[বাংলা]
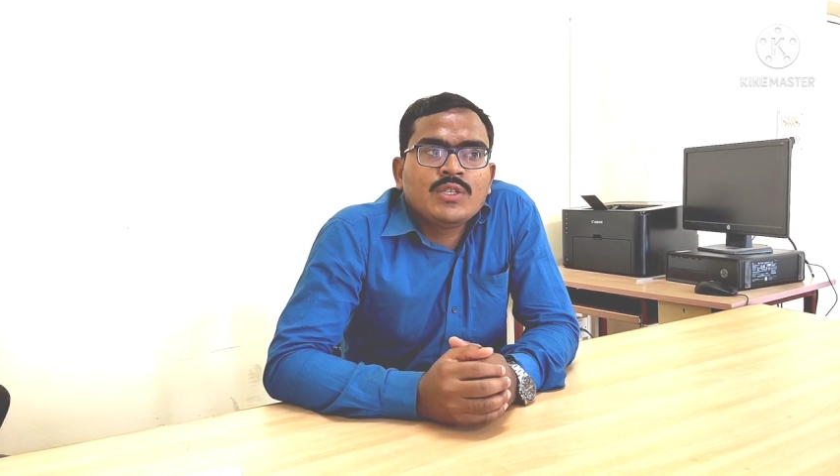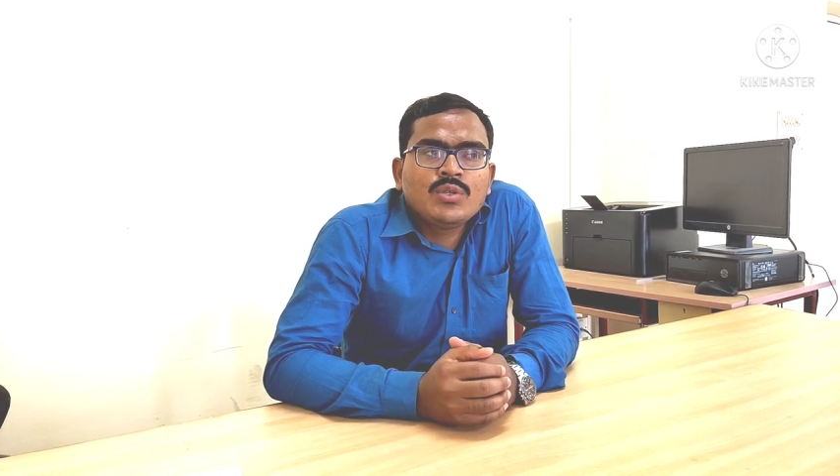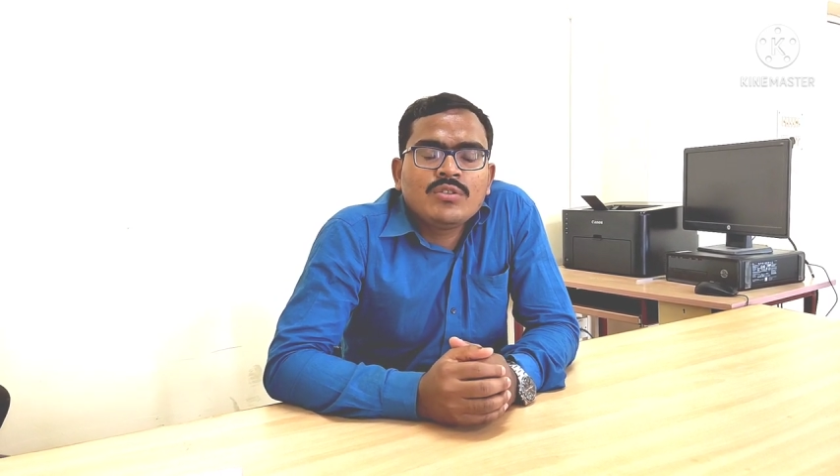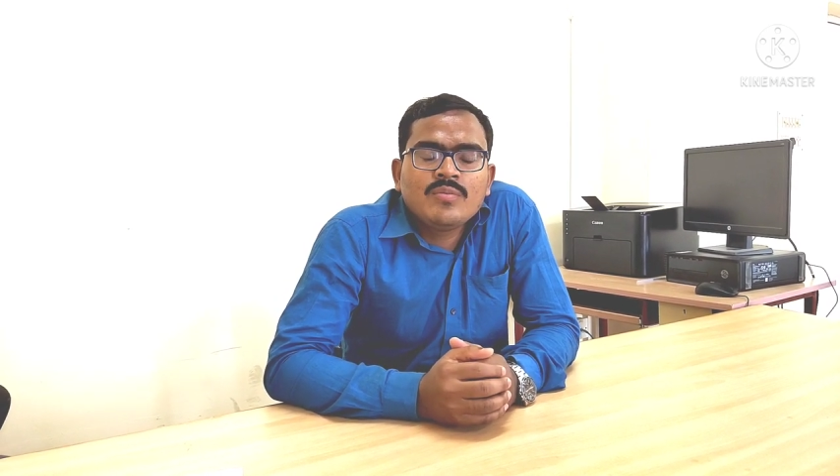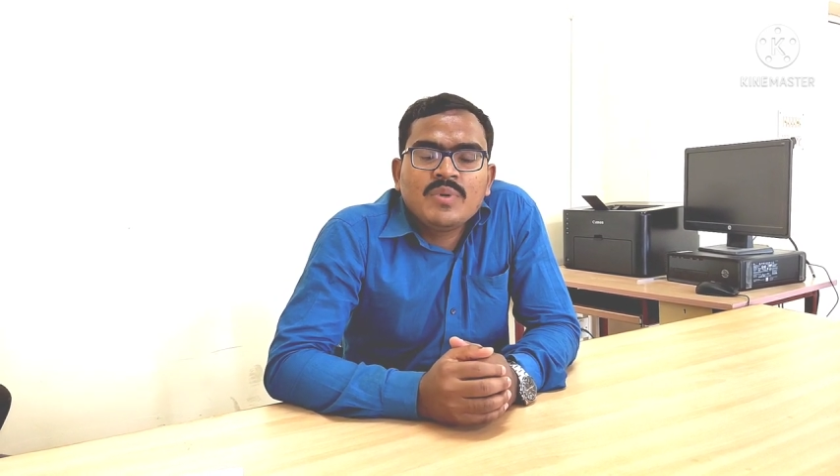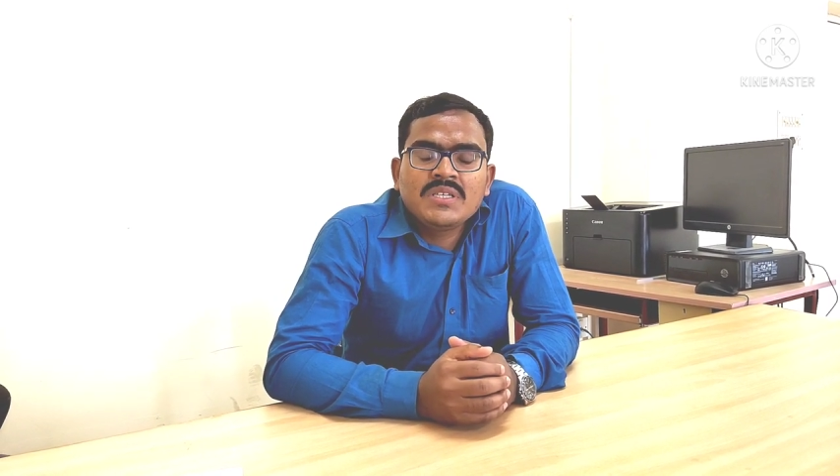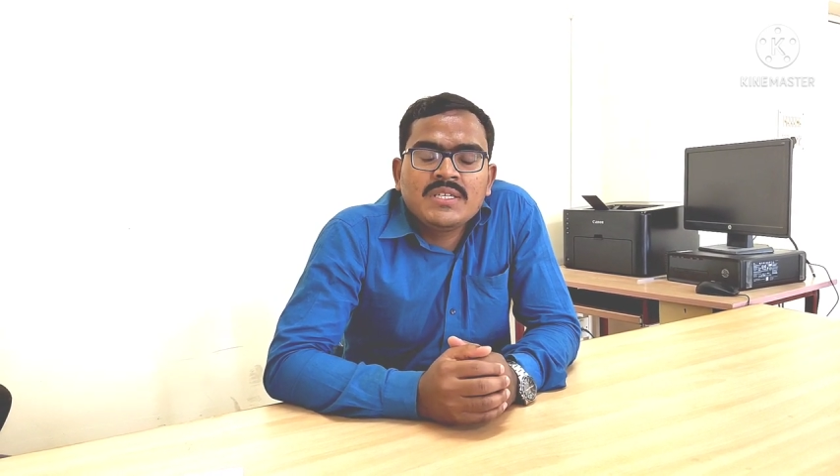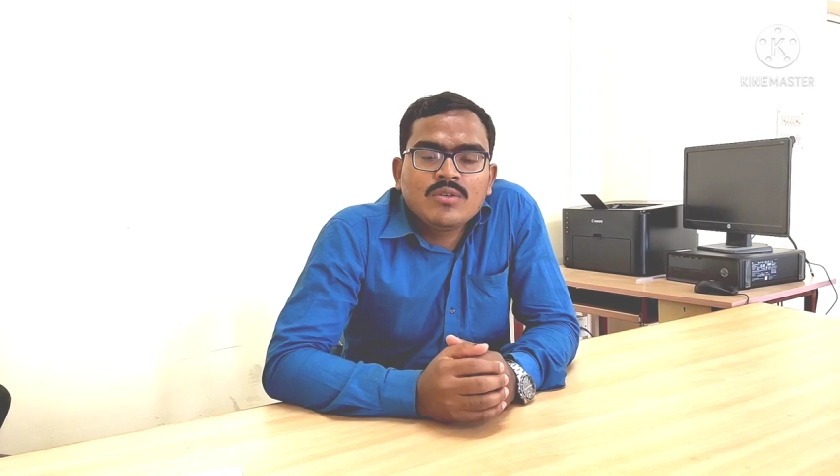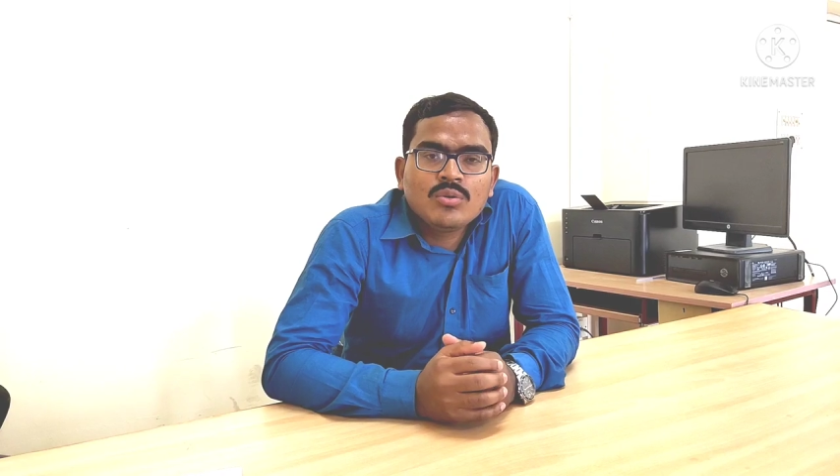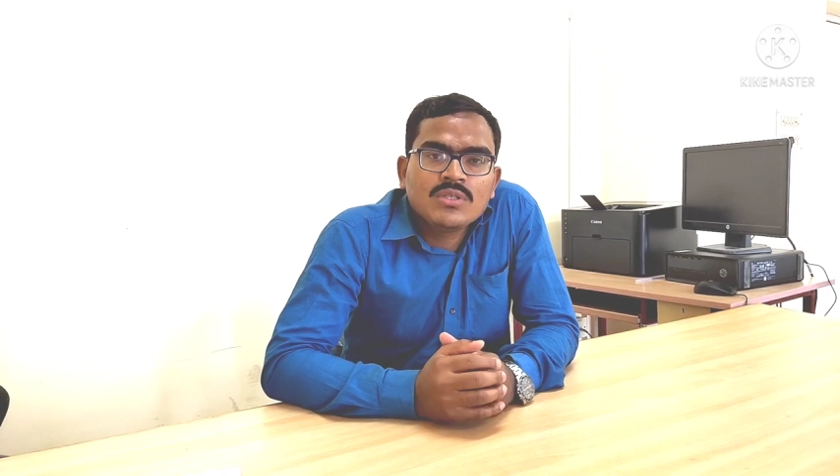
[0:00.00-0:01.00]
কিছু কিছু
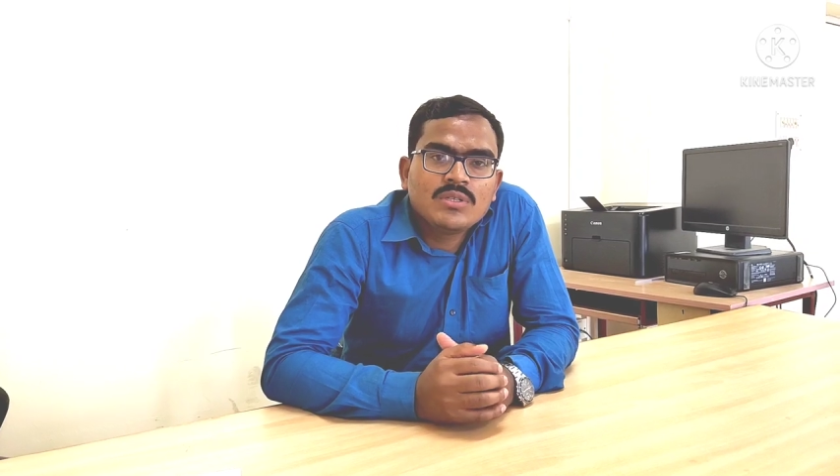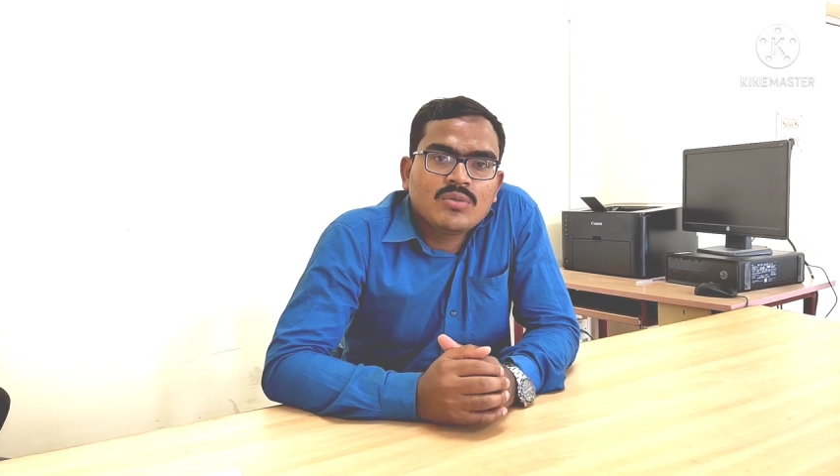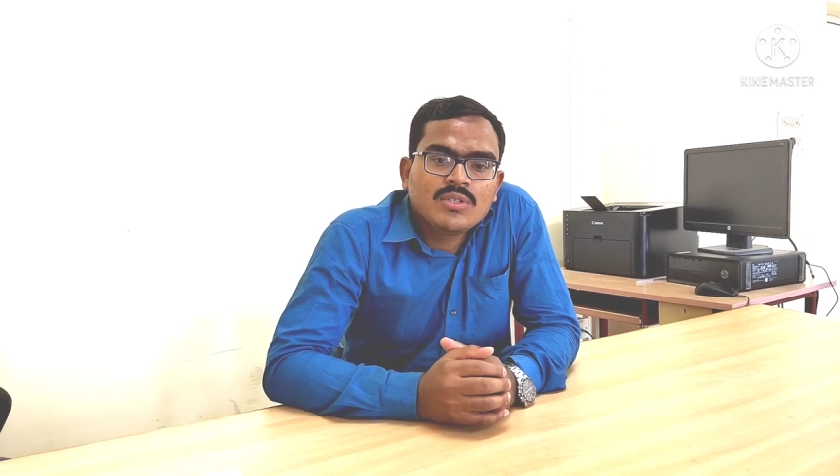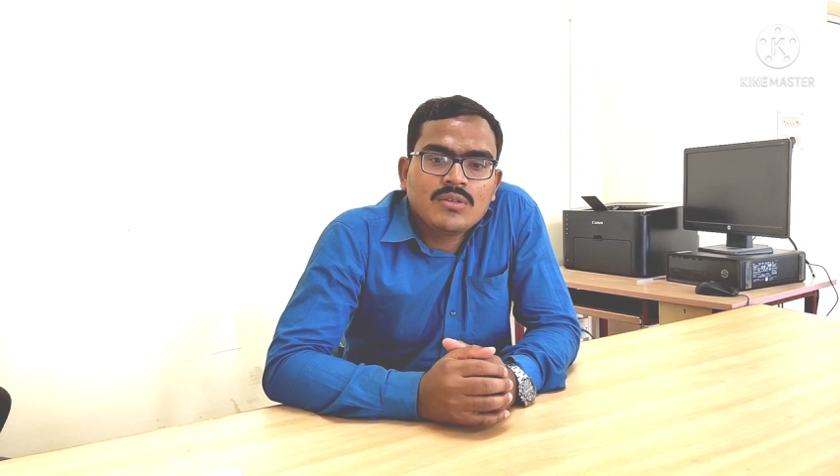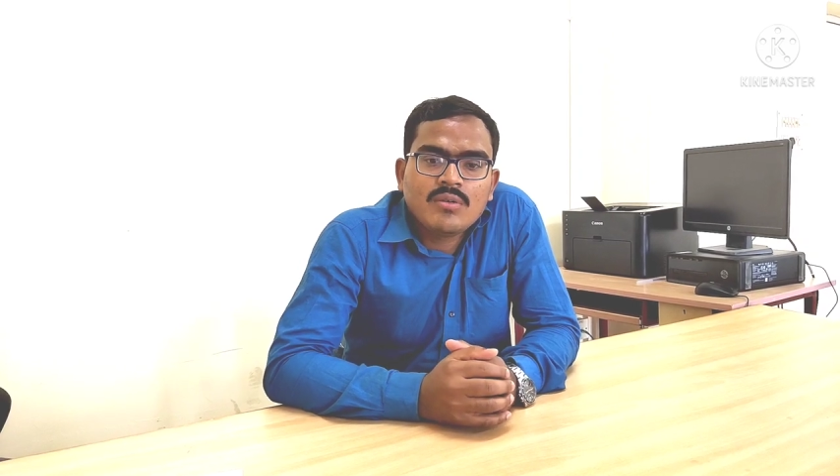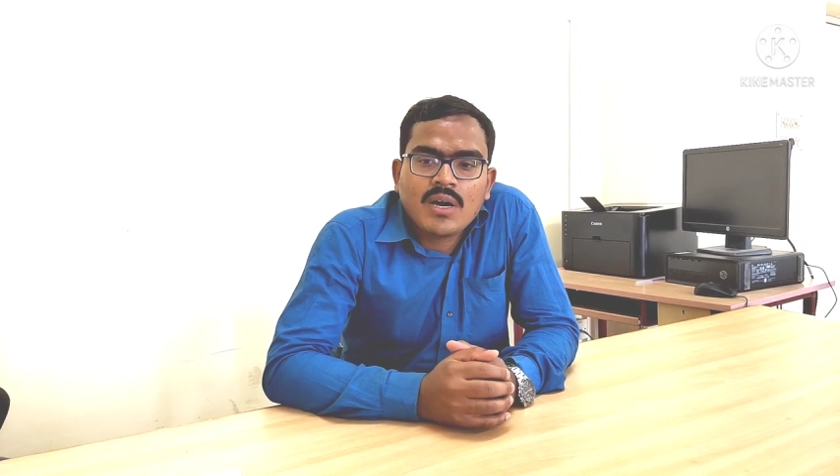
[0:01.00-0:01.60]
বেসিক কোশ্চেন করেছিল